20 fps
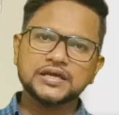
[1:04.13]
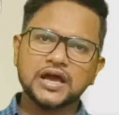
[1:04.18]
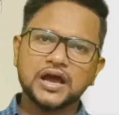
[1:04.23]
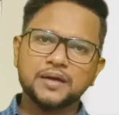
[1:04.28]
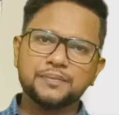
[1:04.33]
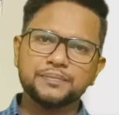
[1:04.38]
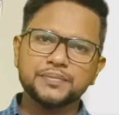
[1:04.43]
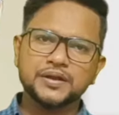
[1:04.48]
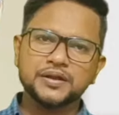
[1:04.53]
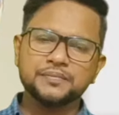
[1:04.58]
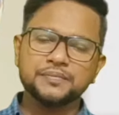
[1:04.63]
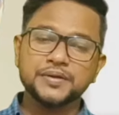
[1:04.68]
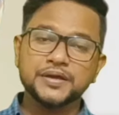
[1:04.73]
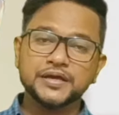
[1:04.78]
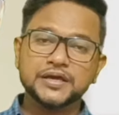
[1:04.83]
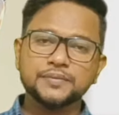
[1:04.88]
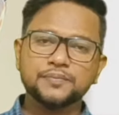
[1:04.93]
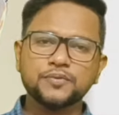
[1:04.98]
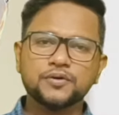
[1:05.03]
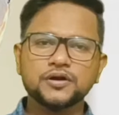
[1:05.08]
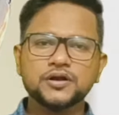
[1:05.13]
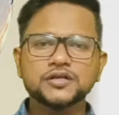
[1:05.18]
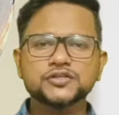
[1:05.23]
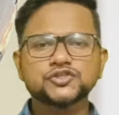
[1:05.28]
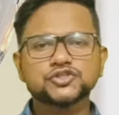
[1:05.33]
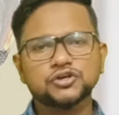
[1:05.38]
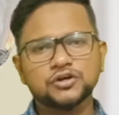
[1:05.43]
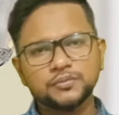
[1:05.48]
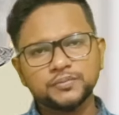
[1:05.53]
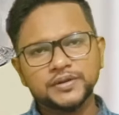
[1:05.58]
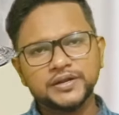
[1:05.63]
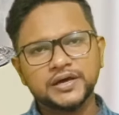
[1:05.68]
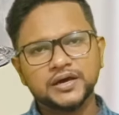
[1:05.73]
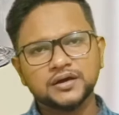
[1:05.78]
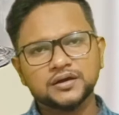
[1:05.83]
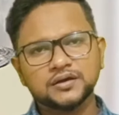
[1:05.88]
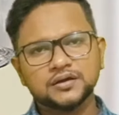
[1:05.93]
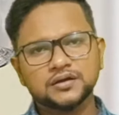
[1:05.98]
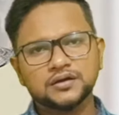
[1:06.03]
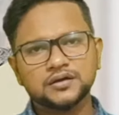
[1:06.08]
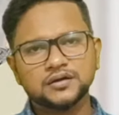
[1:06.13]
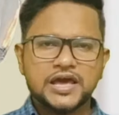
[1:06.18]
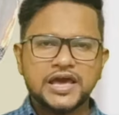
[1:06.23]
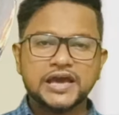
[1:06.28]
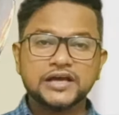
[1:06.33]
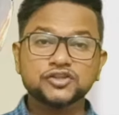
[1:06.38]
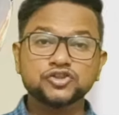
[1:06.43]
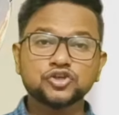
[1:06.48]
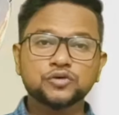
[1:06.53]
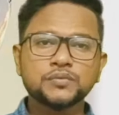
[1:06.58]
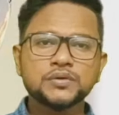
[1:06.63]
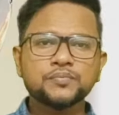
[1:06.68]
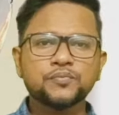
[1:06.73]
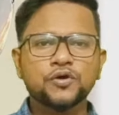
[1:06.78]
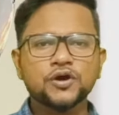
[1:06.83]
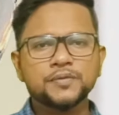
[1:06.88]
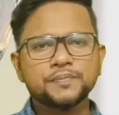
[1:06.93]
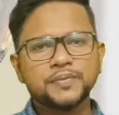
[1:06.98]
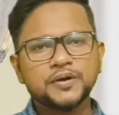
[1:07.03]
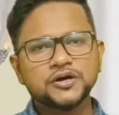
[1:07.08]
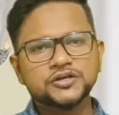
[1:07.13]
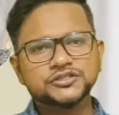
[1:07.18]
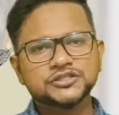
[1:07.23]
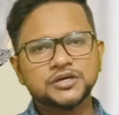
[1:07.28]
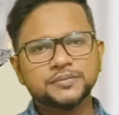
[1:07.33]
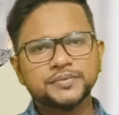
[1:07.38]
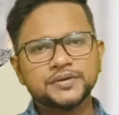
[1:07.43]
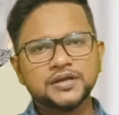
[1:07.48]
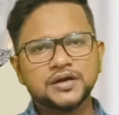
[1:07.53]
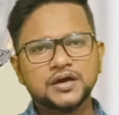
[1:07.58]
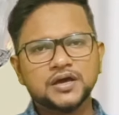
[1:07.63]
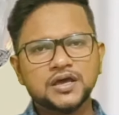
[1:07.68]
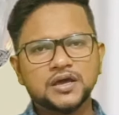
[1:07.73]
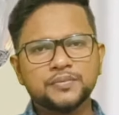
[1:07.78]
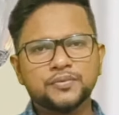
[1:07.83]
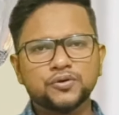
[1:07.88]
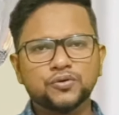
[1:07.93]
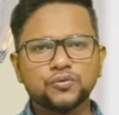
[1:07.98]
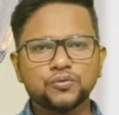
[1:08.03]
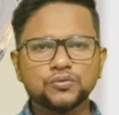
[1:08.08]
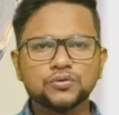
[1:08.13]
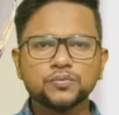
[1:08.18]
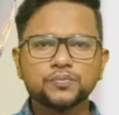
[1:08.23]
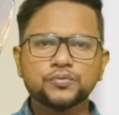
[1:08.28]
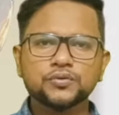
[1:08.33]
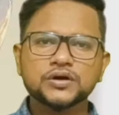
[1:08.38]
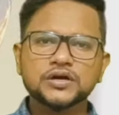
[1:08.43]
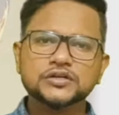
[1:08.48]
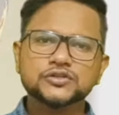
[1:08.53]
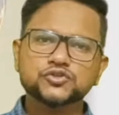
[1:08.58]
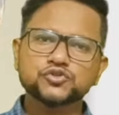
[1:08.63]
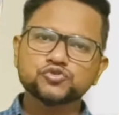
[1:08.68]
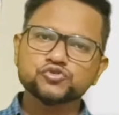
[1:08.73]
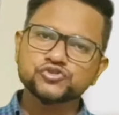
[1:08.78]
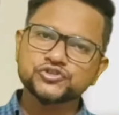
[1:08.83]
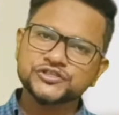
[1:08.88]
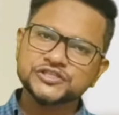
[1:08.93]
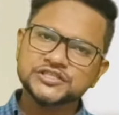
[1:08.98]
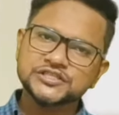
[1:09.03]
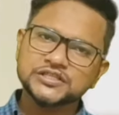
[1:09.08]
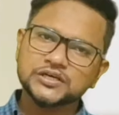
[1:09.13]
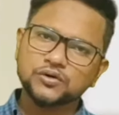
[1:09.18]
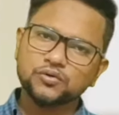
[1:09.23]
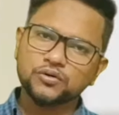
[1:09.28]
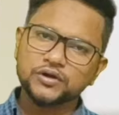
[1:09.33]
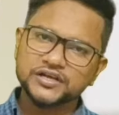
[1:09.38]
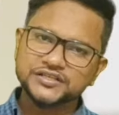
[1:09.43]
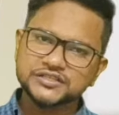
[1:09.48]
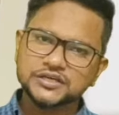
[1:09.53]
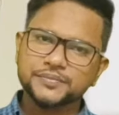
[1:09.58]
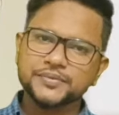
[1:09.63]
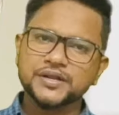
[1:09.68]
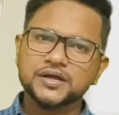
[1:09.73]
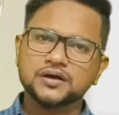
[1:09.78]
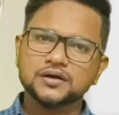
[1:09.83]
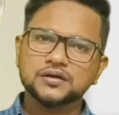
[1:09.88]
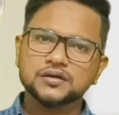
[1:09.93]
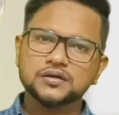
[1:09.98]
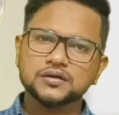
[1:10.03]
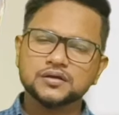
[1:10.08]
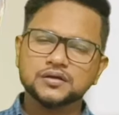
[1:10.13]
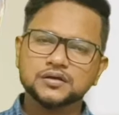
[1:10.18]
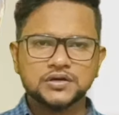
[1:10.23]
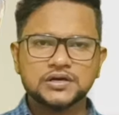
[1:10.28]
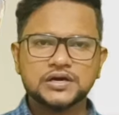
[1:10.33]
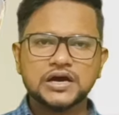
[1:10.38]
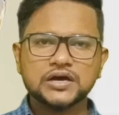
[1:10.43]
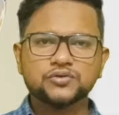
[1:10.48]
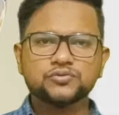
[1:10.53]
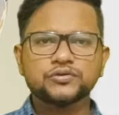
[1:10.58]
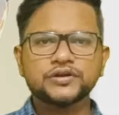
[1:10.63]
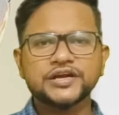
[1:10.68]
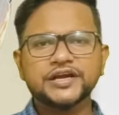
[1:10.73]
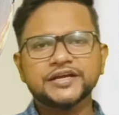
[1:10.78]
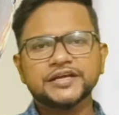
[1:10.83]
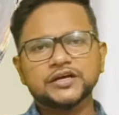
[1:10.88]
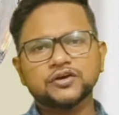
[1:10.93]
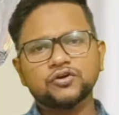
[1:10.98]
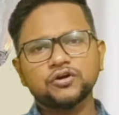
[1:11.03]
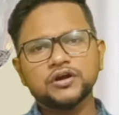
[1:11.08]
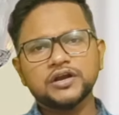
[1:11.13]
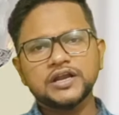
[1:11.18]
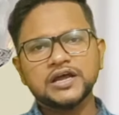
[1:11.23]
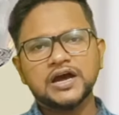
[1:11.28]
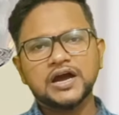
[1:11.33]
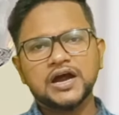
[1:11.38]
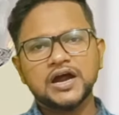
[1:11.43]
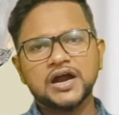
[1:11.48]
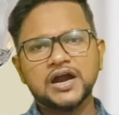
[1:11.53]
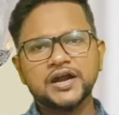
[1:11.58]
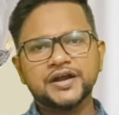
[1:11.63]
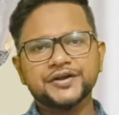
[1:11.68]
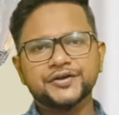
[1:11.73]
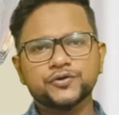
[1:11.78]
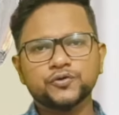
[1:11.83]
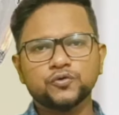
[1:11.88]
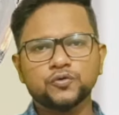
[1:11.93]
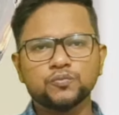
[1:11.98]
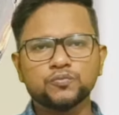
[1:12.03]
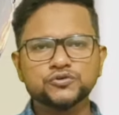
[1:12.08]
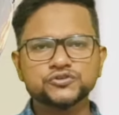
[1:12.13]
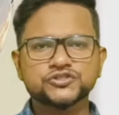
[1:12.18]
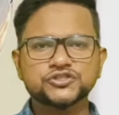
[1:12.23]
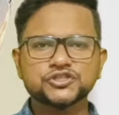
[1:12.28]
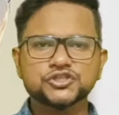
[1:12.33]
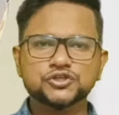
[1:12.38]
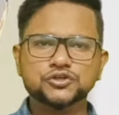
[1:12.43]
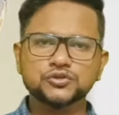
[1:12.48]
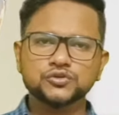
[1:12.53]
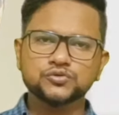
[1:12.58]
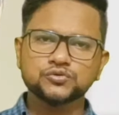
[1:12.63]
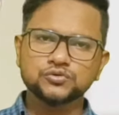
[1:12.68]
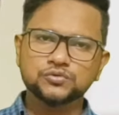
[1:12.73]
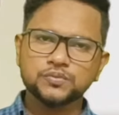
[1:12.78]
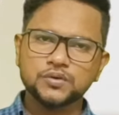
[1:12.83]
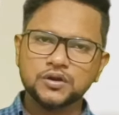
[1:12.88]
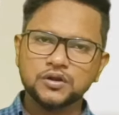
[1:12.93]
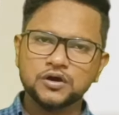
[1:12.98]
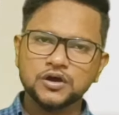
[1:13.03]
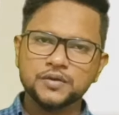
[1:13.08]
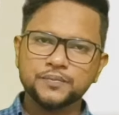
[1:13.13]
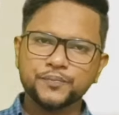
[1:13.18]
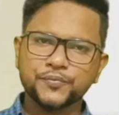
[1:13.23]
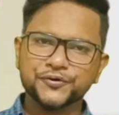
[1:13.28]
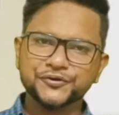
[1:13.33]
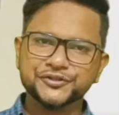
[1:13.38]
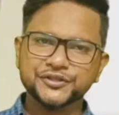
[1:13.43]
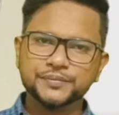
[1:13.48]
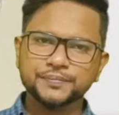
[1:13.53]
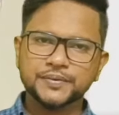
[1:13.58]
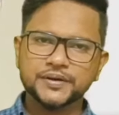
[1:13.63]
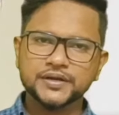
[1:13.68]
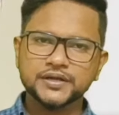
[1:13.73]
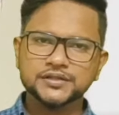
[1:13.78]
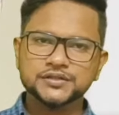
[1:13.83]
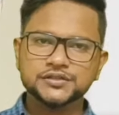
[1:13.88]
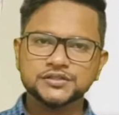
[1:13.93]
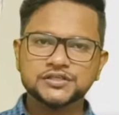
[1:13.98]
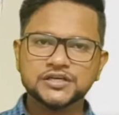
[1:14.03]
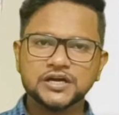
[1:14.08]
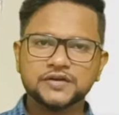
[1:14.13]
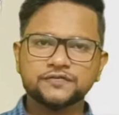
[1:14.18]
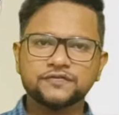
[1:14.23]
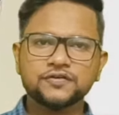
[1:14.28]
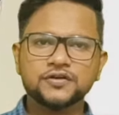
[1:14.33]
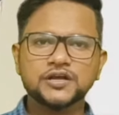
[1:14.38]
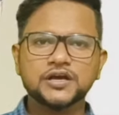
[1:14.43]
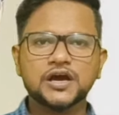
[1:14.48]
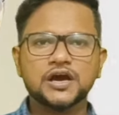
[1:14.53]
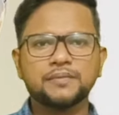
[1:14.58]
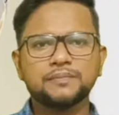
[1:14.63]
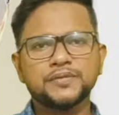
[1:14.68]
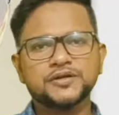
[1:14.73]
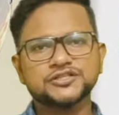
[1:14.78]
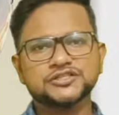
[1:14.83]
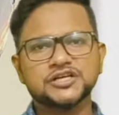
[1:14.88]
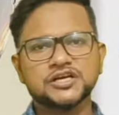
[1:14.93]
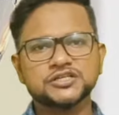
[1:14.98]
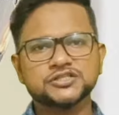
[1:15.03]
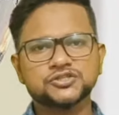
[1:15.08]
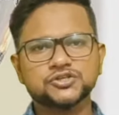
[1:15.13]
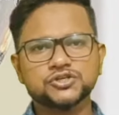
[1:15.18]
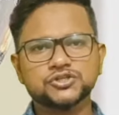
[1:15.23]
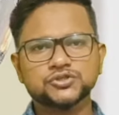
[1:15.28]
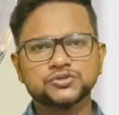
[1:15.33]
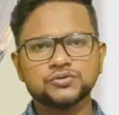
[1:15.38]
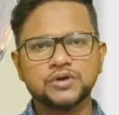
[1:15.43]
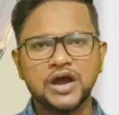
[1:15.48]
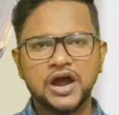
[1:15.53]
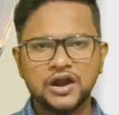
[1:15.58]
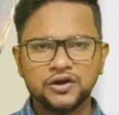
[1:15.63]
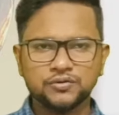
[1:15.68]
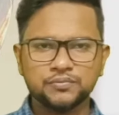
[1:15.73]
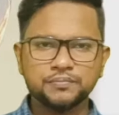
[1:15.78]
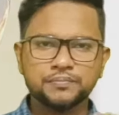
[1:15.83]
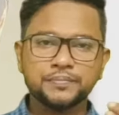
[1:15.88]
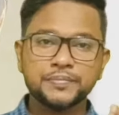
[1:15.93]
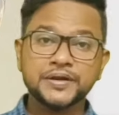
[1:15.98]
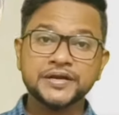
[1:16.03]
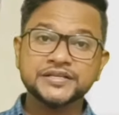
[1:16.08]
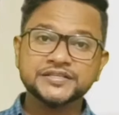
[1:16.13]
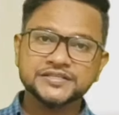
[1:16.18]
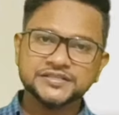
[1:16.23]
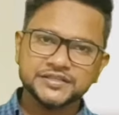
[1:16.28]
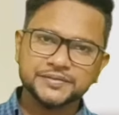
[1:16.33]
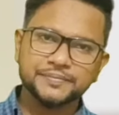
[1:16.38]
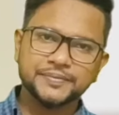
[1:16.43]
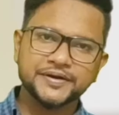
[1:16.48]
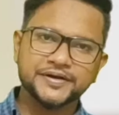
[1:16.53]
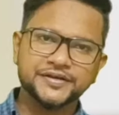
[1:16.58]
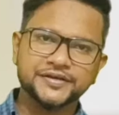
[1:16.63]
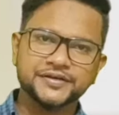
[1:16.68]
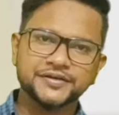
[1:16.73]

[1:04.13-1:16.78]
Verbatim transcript: কায়দায় আপনার ভেঙে পড়লে চলবে না একদমই ভয় পাওয়া যাবে না এবং কোনো প্রকার দুশ্চিন্তা করা যাবে না কারণ এটা করলে হার্ট ও মস্তিষ্ক দুর্বল হয়ে পড়তে পারে যার ফলে আপনার শ্বাসকষ্ট আরও বেড়ে যেতে